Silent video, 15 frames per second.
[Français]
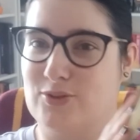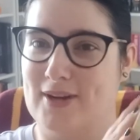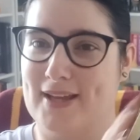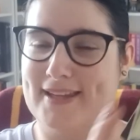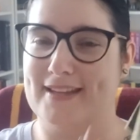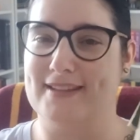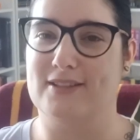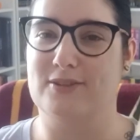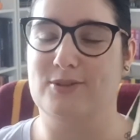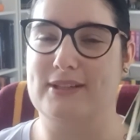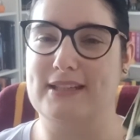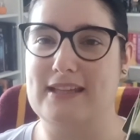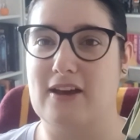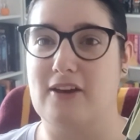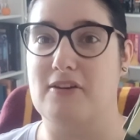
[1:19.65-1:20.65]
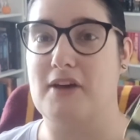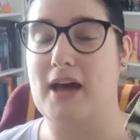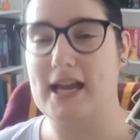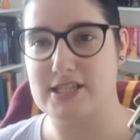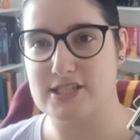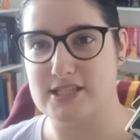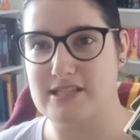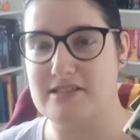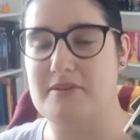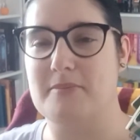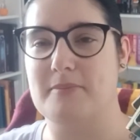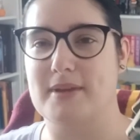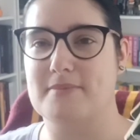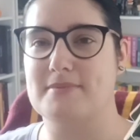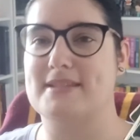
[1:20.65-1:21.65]
dans la catégorie Achille,
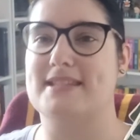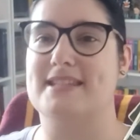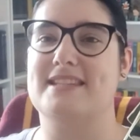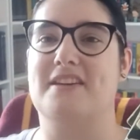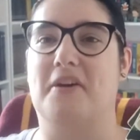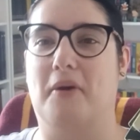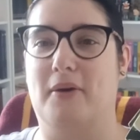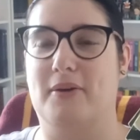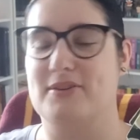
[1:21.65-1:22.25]
même si